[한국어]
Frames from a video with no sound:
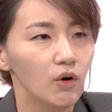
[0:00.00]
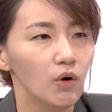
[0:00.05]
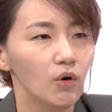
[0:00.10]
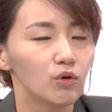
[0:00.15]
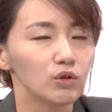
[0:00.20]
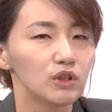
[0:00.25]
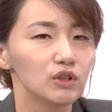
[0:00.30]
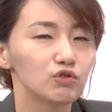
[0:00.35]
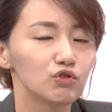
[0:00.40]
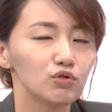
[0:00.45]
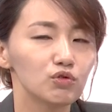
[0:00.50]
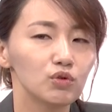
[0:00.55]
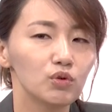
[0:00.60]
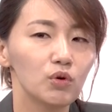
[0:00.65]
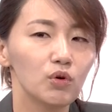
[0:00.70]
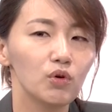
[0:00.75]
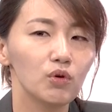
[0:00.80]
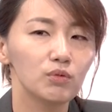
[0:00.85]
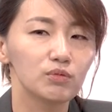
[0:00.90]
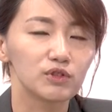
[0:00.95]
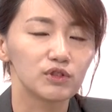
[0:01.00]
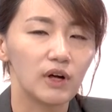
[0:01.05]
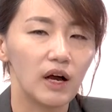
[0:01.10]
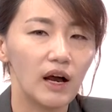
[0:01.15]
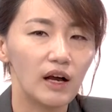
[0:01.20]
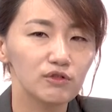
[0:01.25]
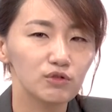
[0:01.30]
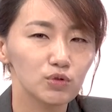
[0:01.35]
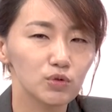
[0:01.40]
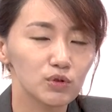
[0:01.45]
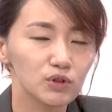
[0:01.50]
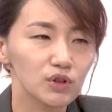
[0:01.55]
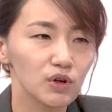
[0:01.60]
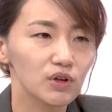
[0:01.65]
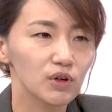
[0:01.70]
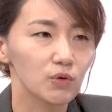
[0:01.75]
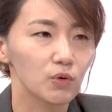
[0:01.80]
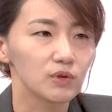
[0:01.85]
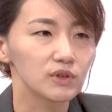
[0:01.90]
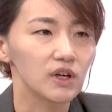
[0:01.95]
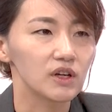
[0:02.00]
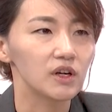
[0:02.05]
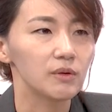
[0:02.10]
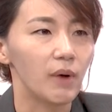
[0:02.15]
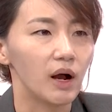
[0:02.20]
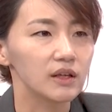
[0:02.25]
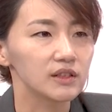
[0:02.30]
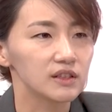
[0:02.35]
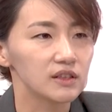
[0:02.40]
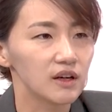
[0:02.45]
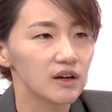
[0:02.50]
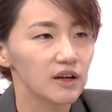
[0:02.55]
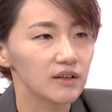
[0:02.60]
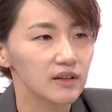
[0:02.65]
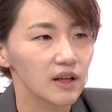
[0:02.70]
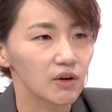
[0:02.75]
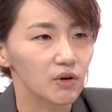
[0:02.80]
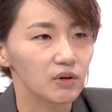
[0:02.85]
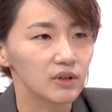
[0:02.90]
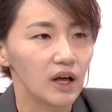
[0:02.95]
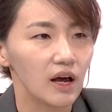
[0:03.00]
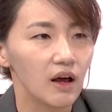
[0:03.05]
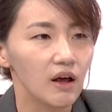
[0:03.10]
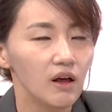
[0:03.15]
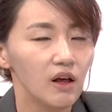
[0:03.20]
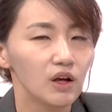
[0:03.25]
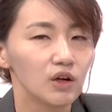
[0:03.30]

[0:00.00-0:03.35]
어디 수도 무슨 하수도 처리 공사를 막 진행한다거나,